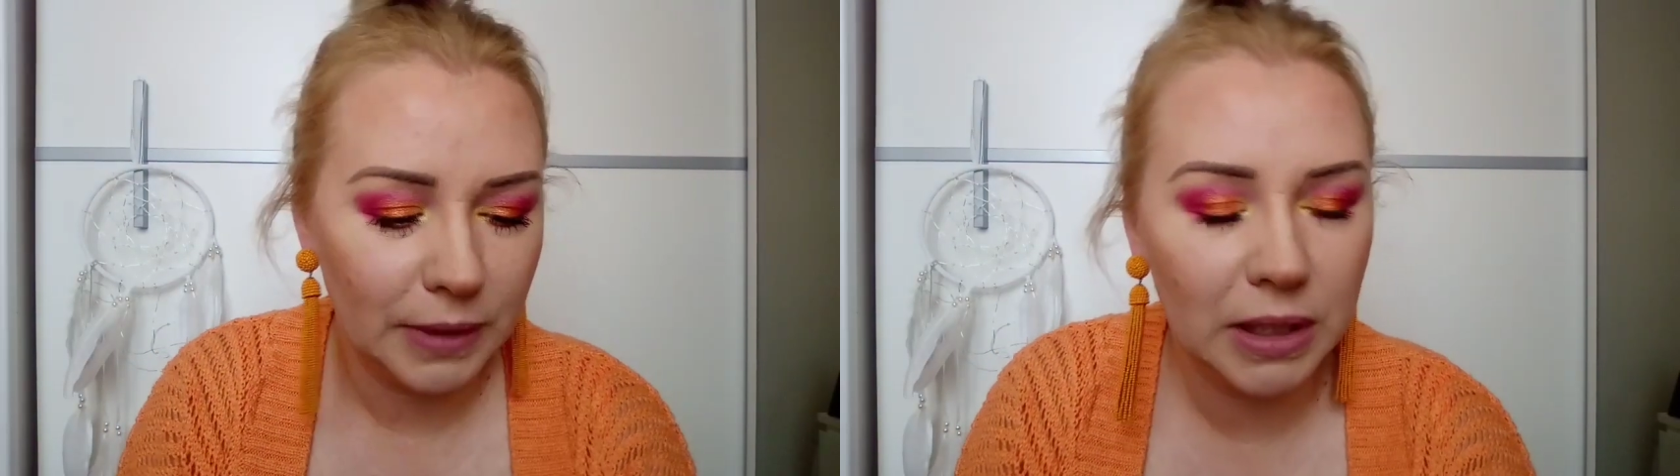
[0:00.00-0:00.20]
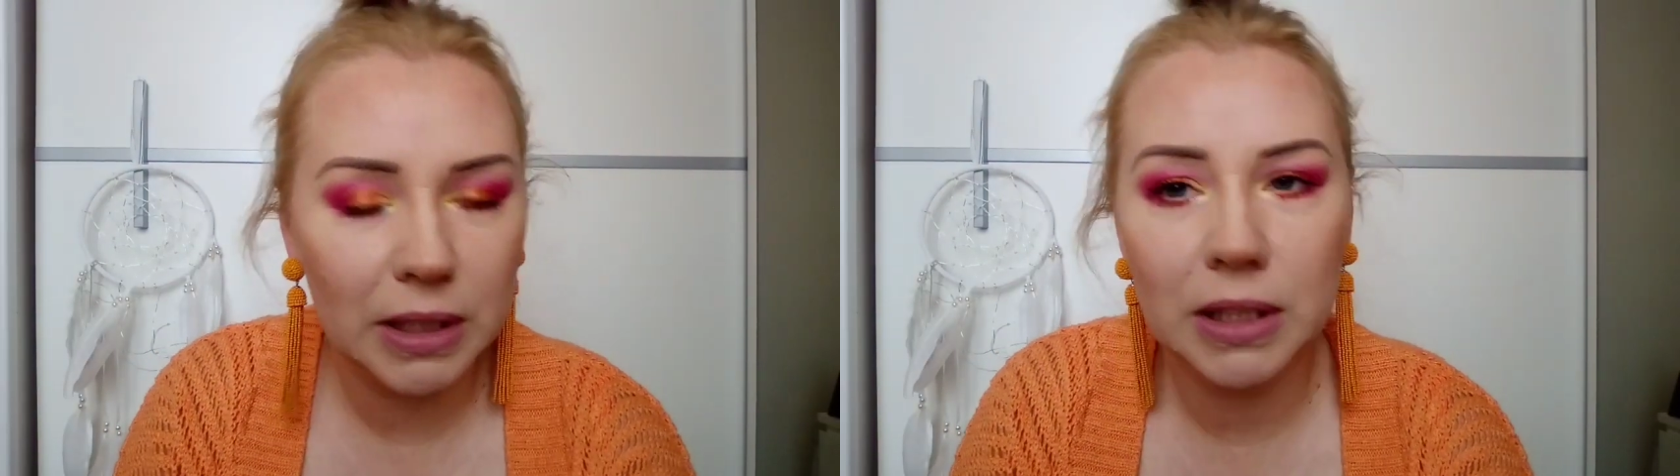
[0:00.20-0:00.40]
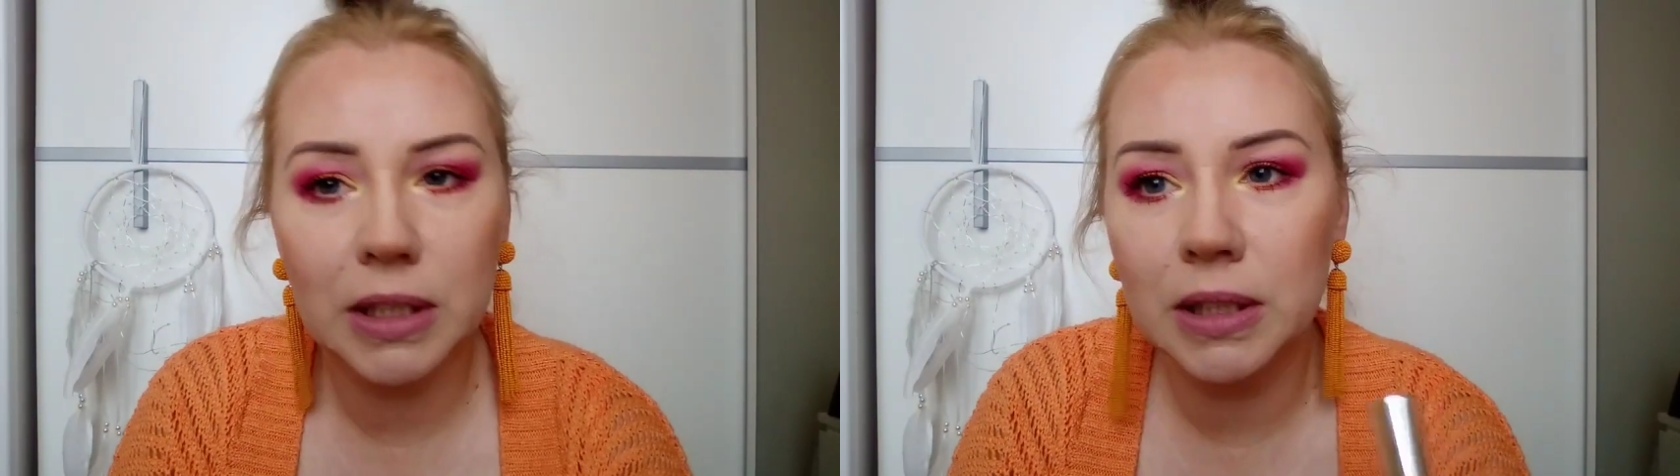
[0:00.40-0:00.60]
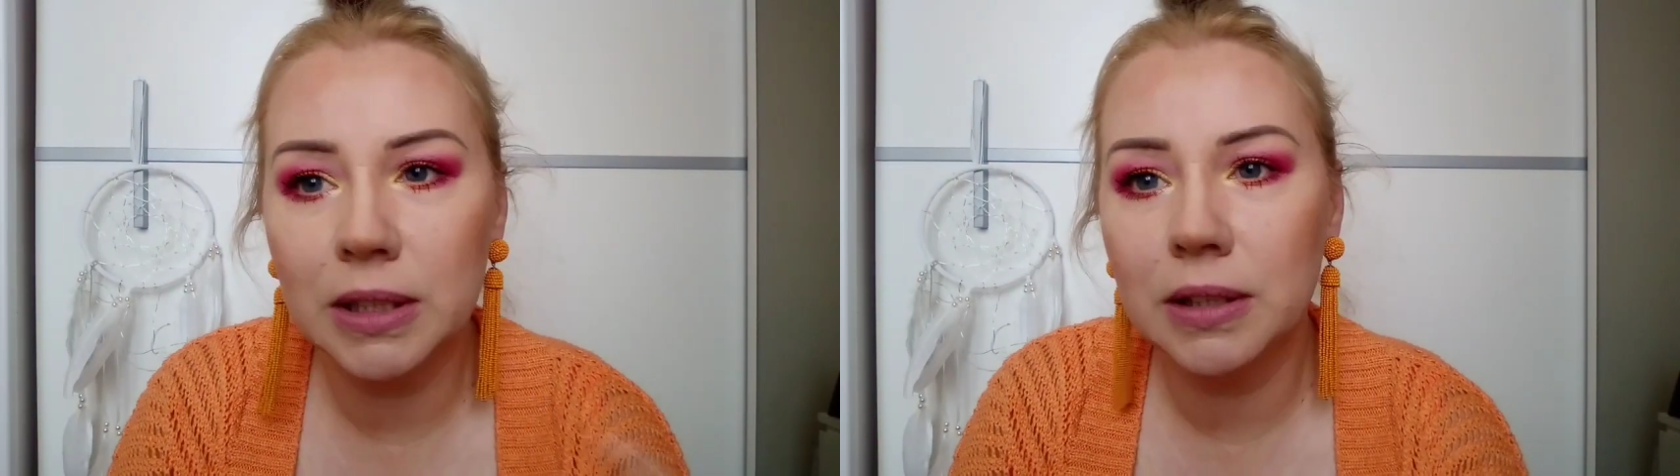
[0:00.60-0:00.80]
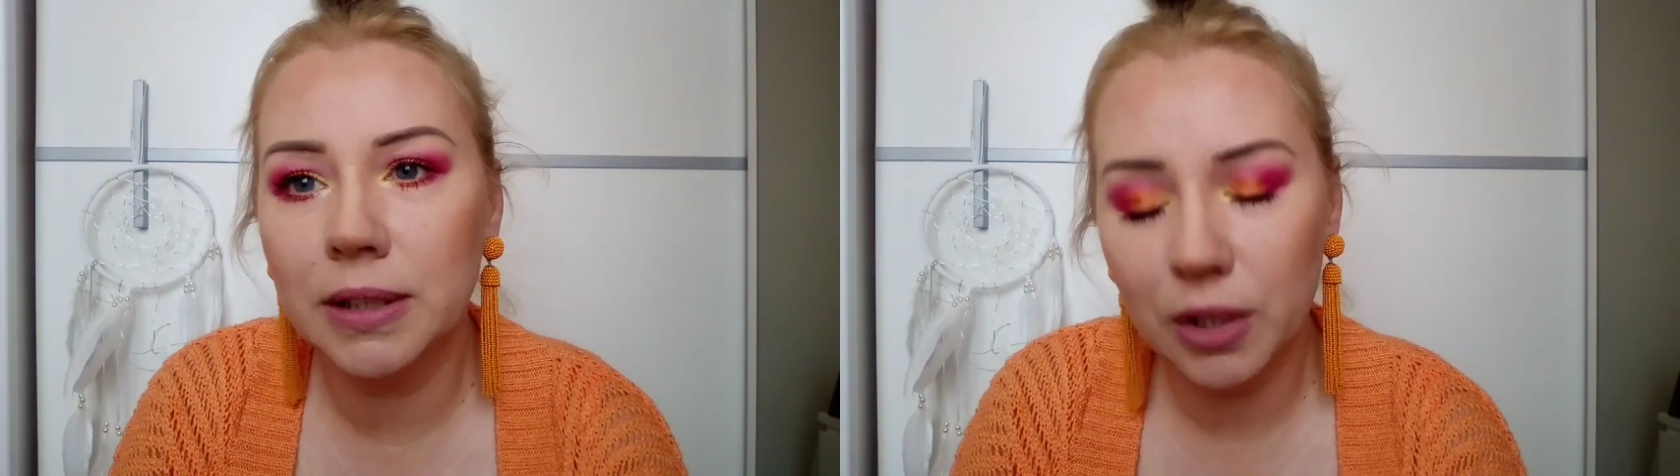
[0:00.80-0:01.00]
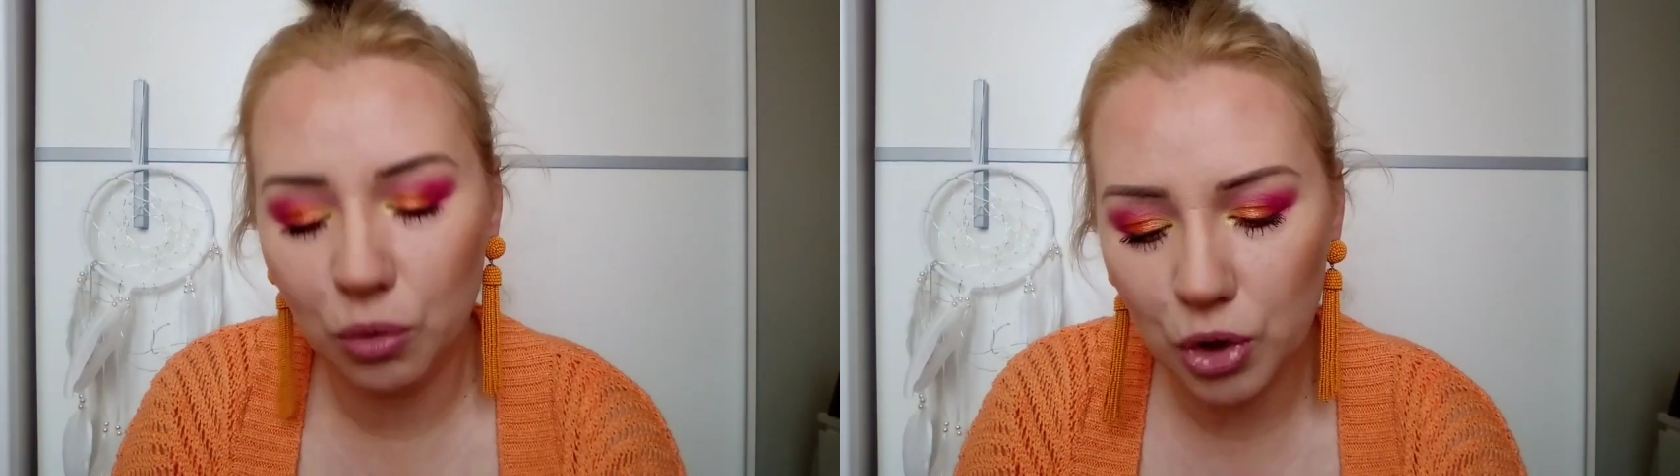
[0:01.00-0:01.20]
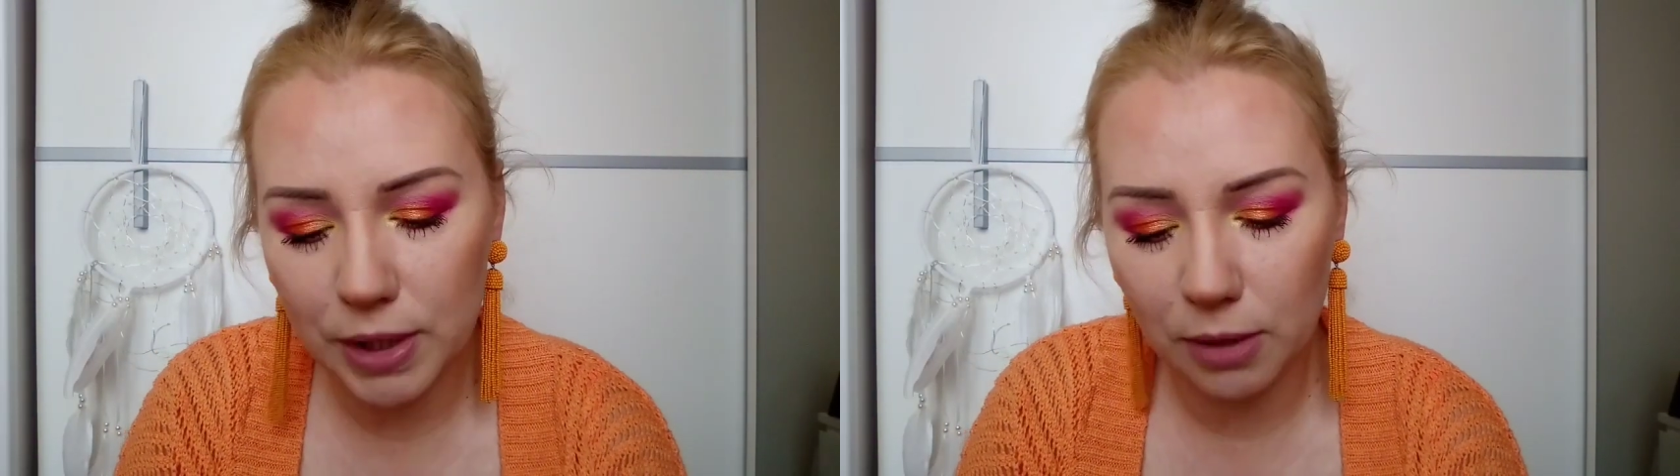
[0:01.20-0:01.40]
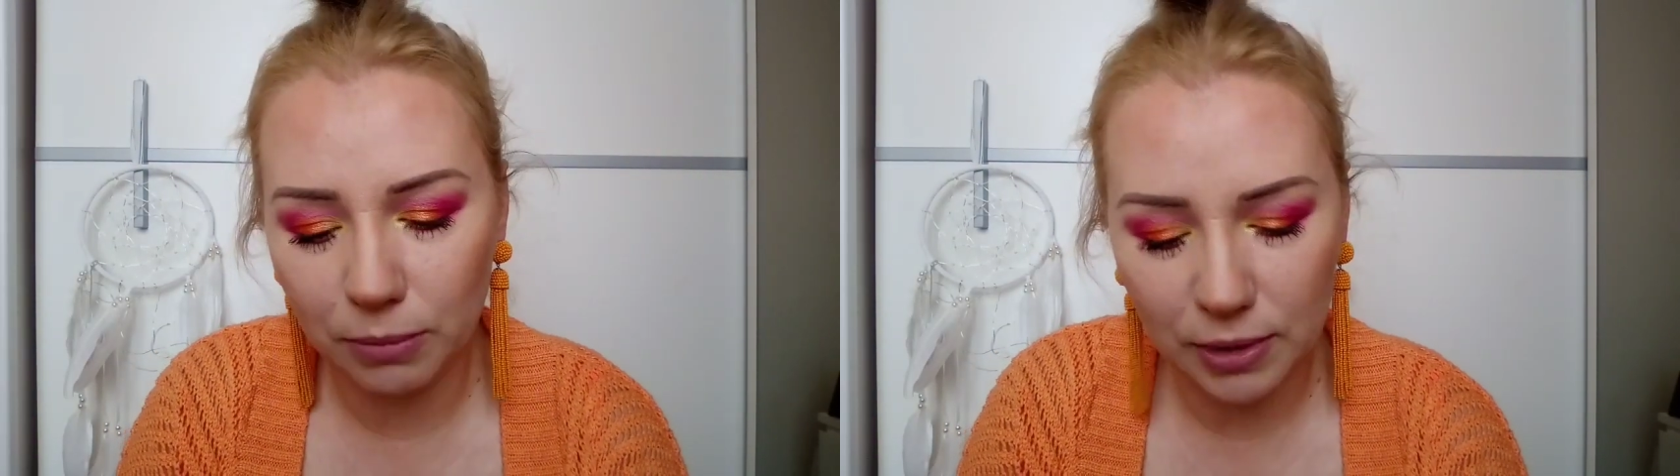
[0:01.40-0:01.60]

Y, te tusze są